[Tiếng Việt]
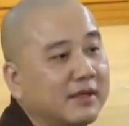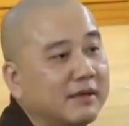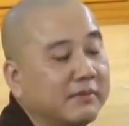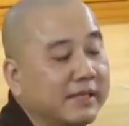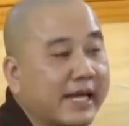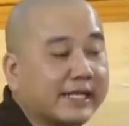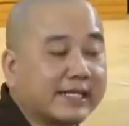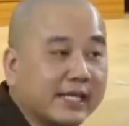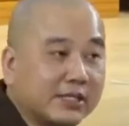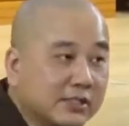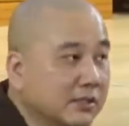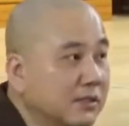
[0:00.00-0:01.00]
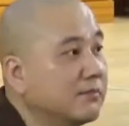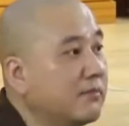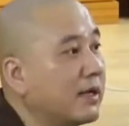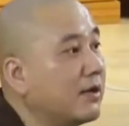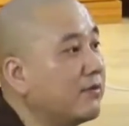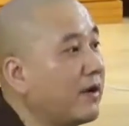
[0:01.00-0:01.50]
Mình ăn chay trường
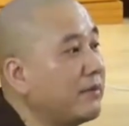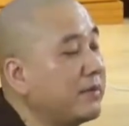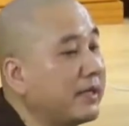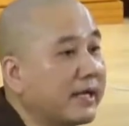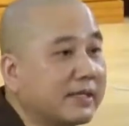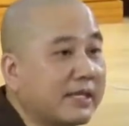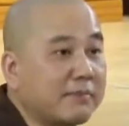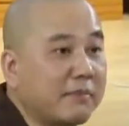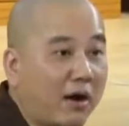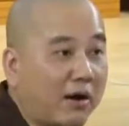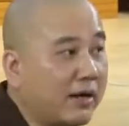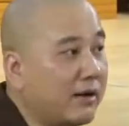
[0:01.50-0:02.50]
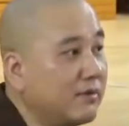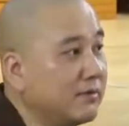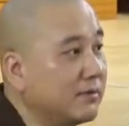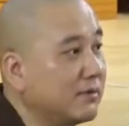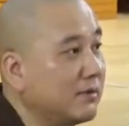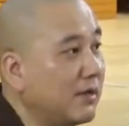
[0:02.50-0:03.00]
mà đâu phải mình ăn chay bò đâu.
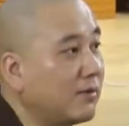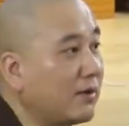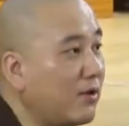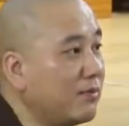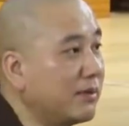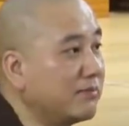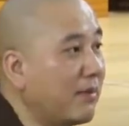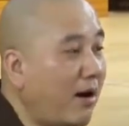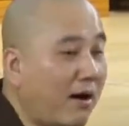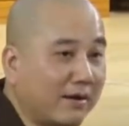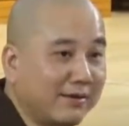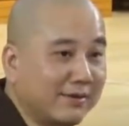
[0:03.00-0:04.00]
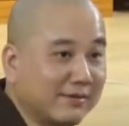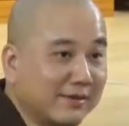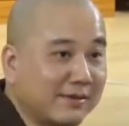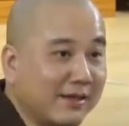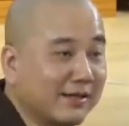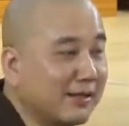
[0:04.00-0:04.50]
Lâu lâu mình bò thì
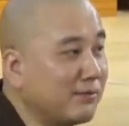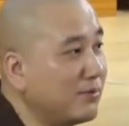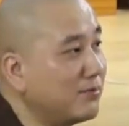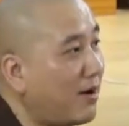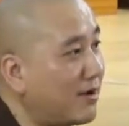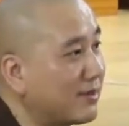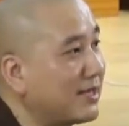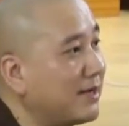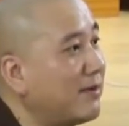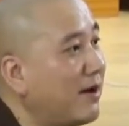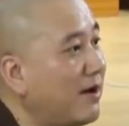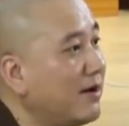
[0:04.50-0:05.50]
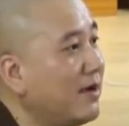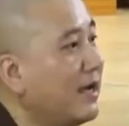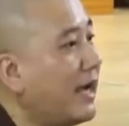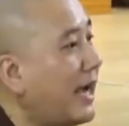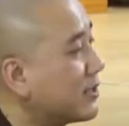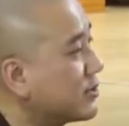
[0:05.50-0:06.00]
cái chuyện nó muốn bò sao bò.
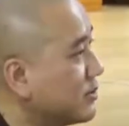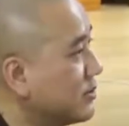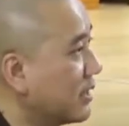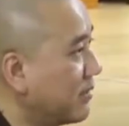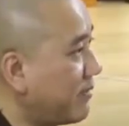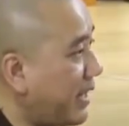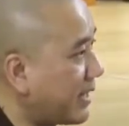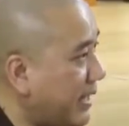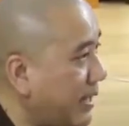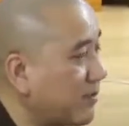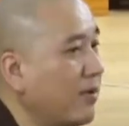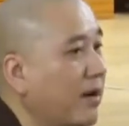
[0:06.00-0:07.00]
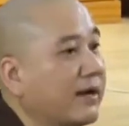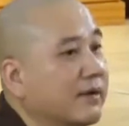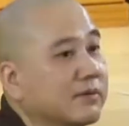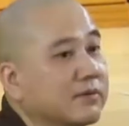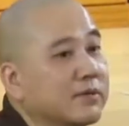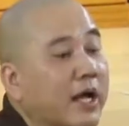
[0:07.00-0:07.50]
Ăn trường là phải ăn đàng hoàng,
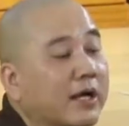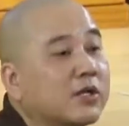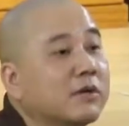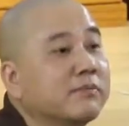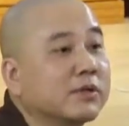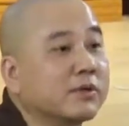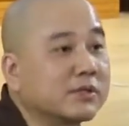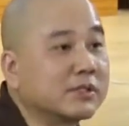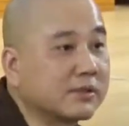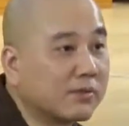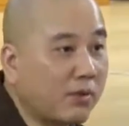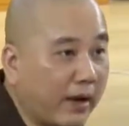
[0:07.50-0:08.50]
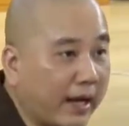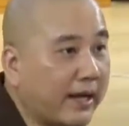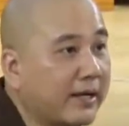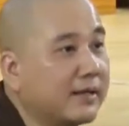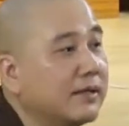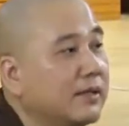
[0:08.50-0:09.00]
để cho mình có sức
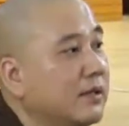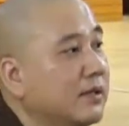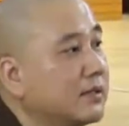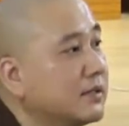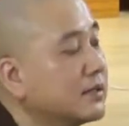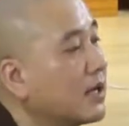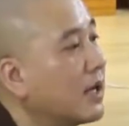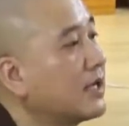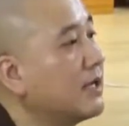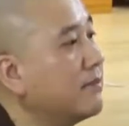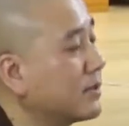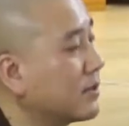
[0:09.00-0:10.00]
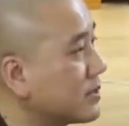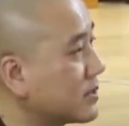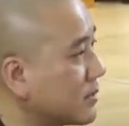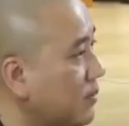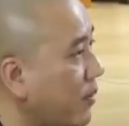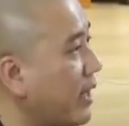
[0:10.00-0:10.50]
khỏe. Trước hết là mình có
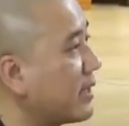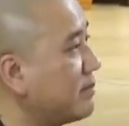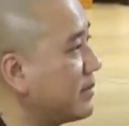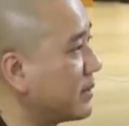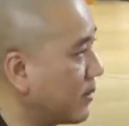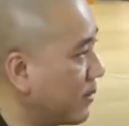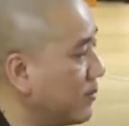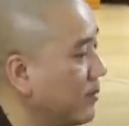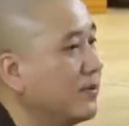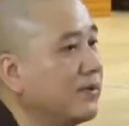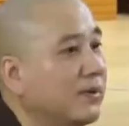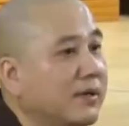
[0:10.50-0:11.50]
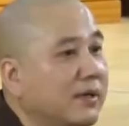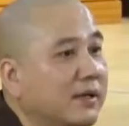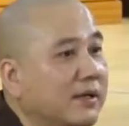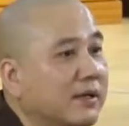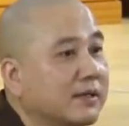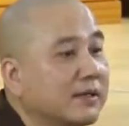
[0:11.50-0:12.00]
sức khỏe để mình tu.
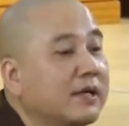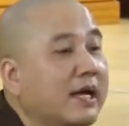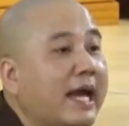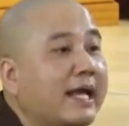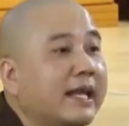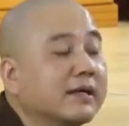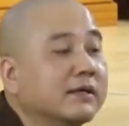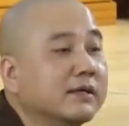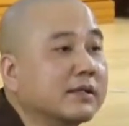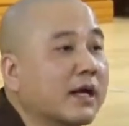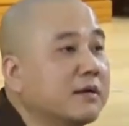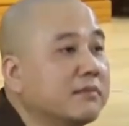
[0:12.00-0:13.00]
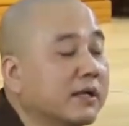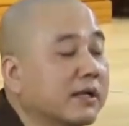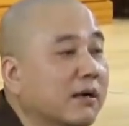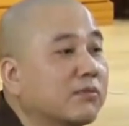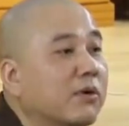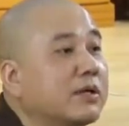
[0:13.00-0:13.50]
Thứ hai là người thân mình
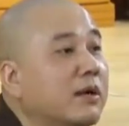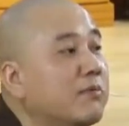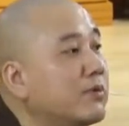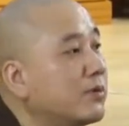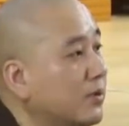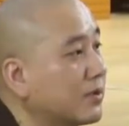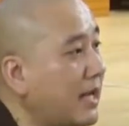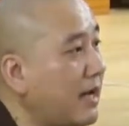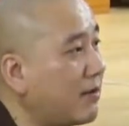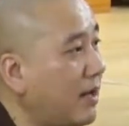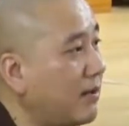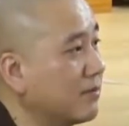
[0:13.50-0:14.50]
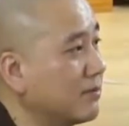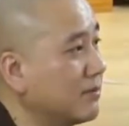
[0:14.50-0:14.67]
không có nóng ruột đau lòng.